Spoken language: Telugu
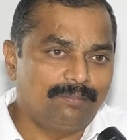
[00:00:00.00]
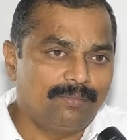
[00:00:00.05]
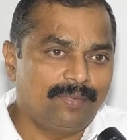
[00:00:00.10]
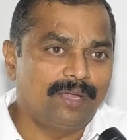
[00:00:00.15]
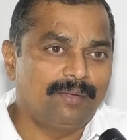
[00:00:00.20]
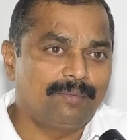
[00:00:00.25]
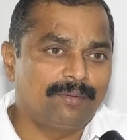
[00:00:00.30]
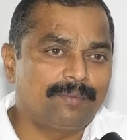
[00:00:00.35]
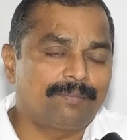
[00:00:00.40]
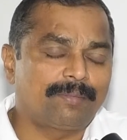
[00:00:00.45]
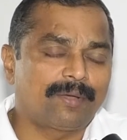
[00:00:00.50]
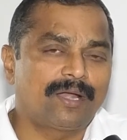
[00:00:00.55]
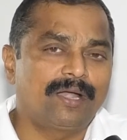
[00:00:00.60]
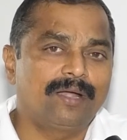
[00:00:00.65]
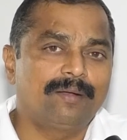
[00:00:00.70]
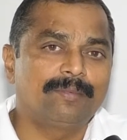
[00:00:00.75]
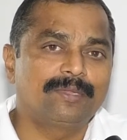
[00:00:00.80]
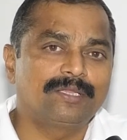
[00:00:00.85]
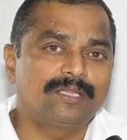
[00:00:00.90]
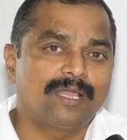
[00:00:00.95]
మేము ఈ
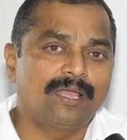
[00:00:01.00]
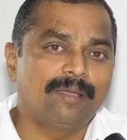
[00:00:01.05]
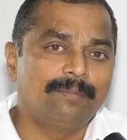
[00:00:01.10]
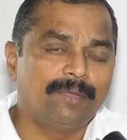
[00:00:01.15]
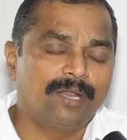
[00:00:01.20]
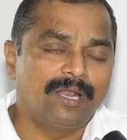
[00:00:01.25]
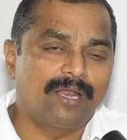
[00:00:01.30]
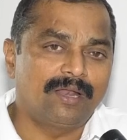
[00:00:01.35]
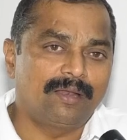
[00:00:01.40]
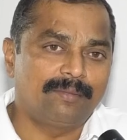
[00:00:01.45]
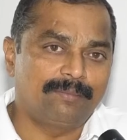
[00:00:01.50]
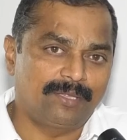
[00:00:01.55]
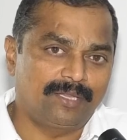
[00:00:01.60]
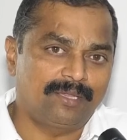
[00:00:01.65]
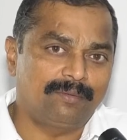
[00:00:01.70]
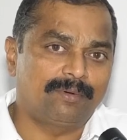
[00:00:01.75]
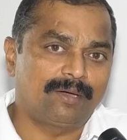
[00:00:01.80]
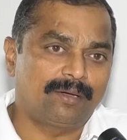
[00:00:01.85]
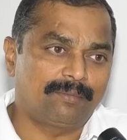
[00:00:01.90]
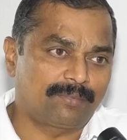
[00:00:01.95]
పన్నెండు మంది ఎమ్మెల్యేల
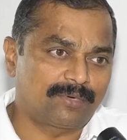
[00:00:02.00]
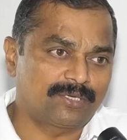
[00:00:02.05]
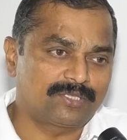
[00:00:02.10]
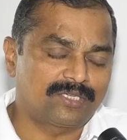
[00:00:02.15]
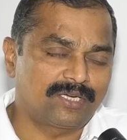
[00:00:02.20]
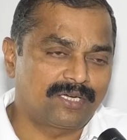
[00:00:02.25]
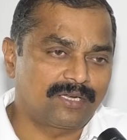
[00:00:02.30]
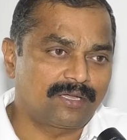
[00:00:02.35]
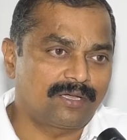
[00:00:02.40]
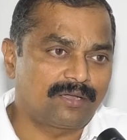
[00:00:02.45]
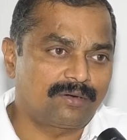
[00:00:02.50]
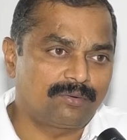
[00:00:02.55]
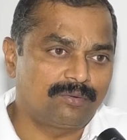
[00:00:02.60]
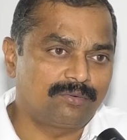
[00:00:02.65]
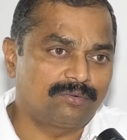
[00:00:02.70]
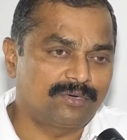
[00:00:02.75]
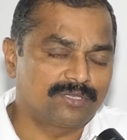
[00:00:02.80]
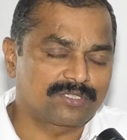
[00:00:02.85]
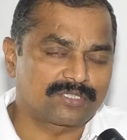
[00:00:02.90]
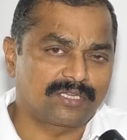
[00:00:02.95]
మీద మా ప్రెసిడెంట్ గారు
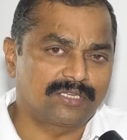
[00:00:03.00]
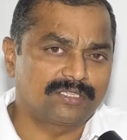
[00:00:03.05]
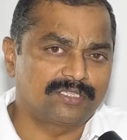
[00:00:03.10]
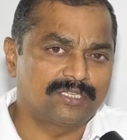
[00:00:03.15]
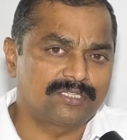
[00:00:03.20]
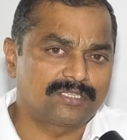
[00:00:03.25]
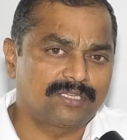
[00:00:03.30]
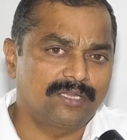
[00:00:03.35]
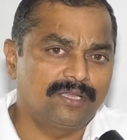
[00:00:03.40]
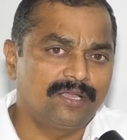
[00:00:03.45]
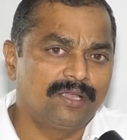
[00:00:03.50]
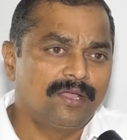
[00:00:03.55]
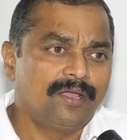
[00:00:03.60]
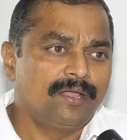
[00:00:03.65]
డిస్కస్ చేసి